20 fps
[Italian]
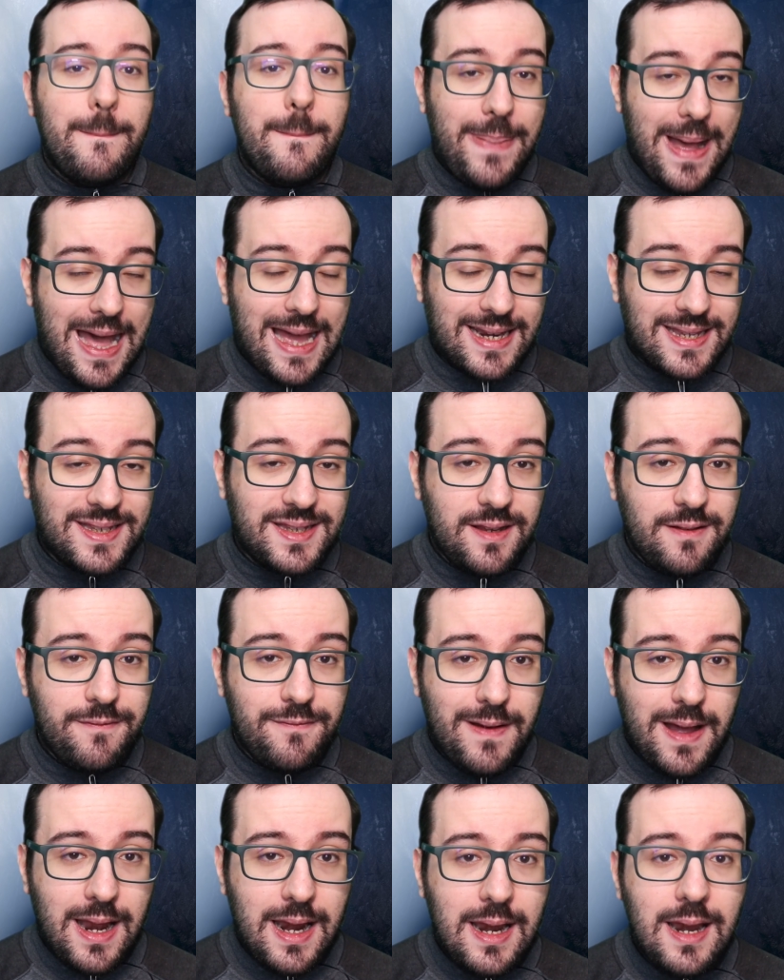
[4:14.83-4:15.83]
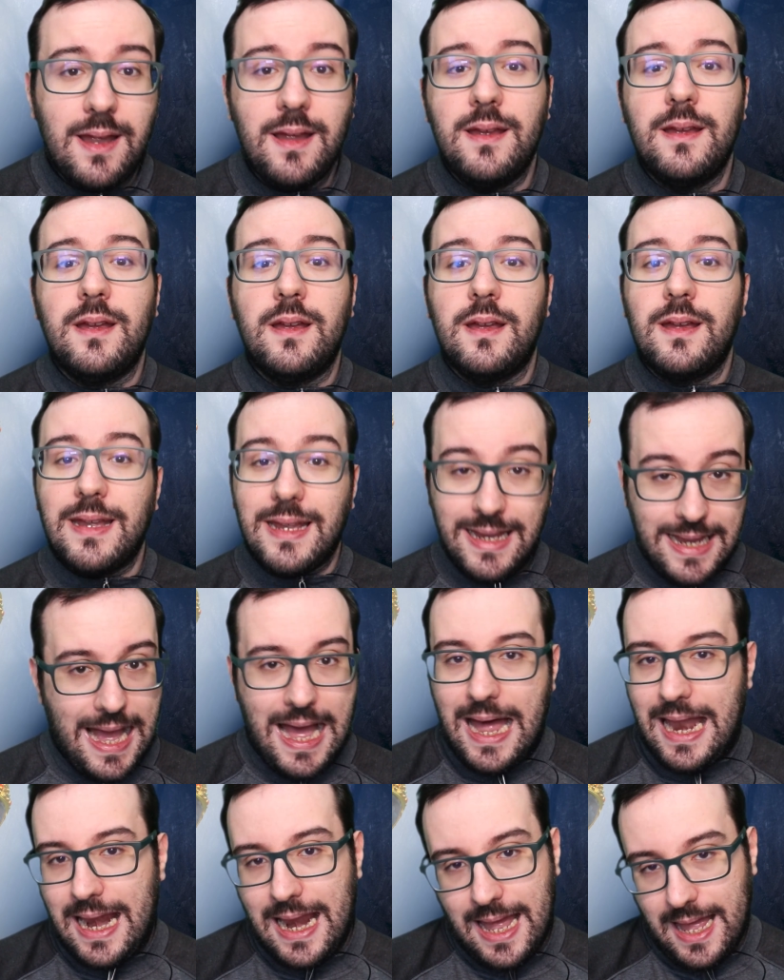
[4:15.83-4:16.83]
Parsifal
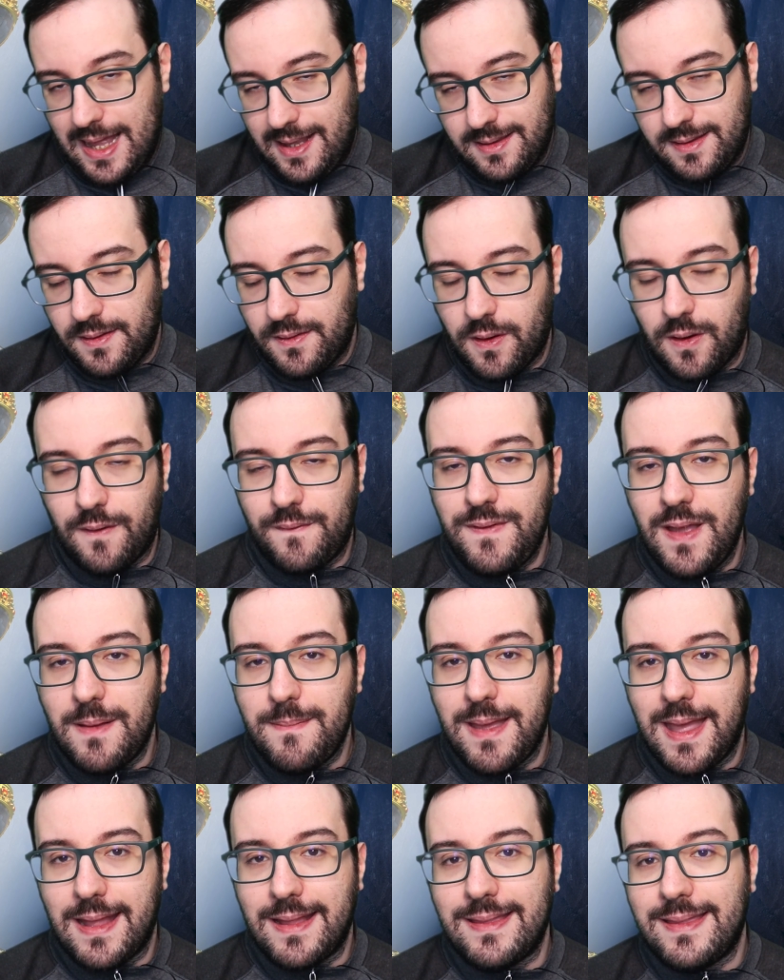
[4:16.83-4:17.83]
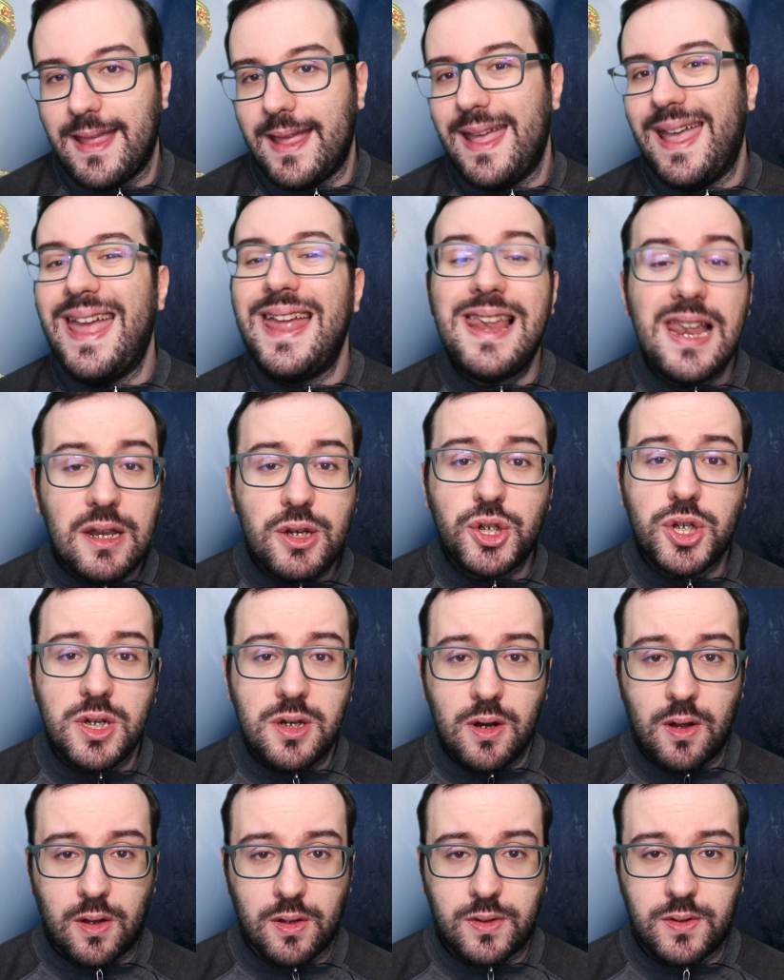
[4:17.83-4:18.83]
Galad, ovviamente, è
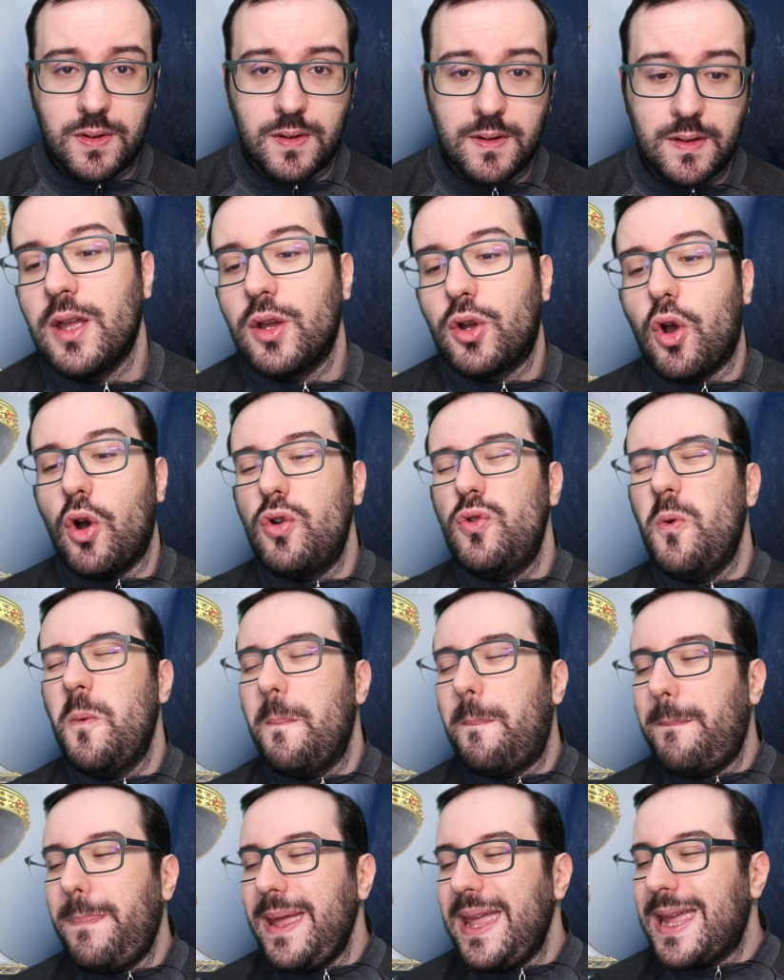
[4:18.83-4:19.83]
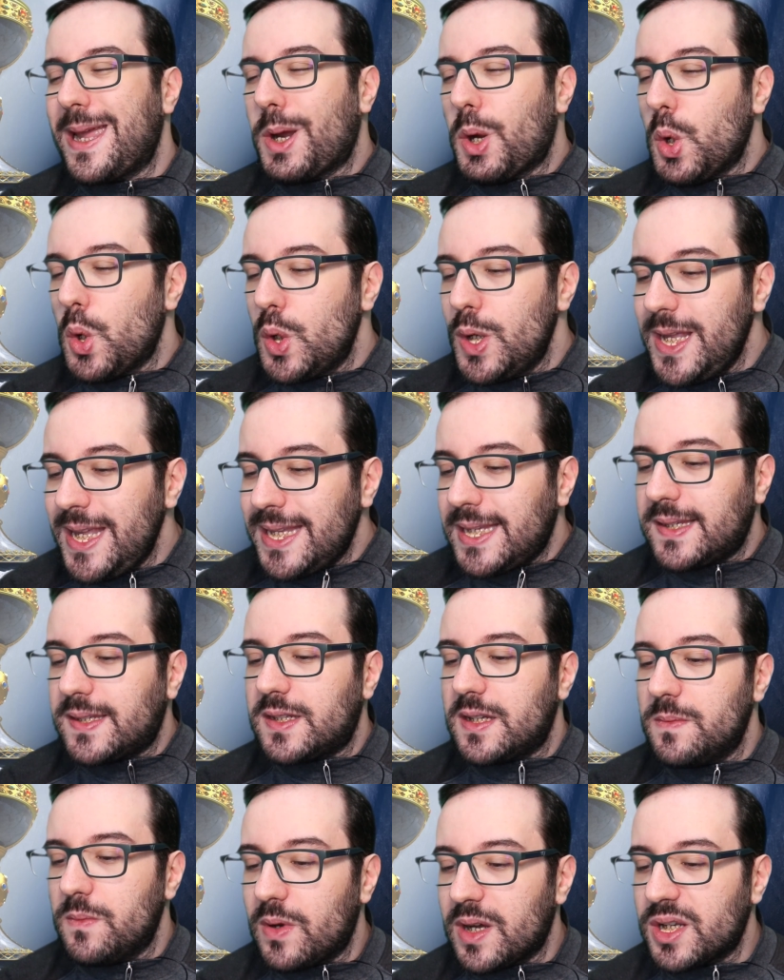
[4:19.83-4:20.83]
l'ancillotto, con un
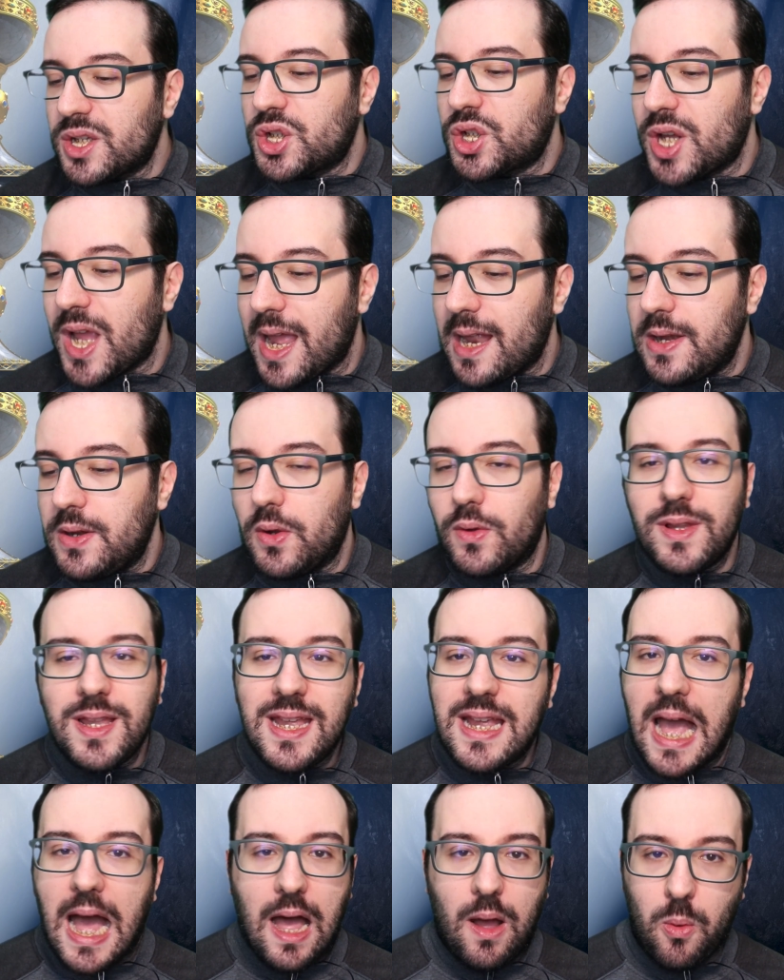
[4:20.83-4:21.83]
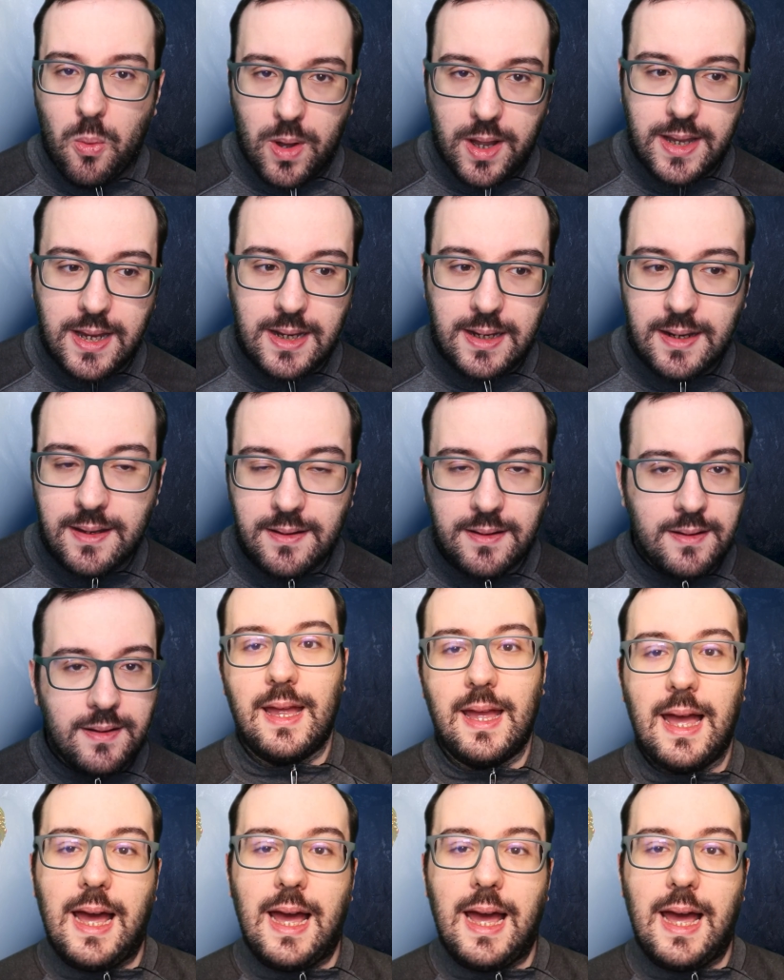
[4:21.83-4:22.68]
piccolissimo accenno di Gawain.